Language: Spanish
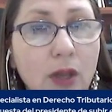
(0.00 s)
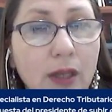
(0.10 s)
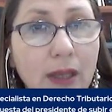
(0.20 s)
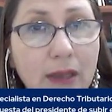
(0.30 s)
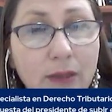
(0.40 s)

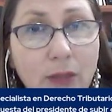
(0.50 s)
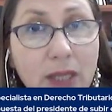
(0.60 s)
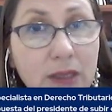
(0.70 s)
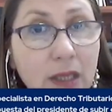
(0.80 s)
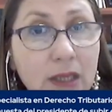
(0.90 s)
que
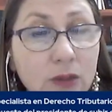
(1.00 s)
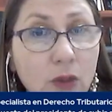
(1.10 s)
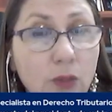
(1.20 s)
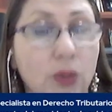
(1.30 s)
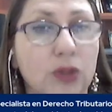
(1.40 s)
además es un
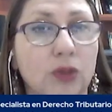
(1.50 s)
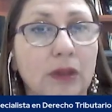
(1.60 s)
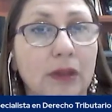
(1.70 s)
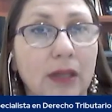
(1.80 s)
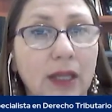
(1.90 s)
impuesto
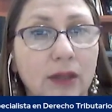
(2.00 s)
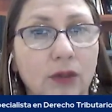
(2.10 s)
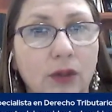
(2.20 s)
indirecto.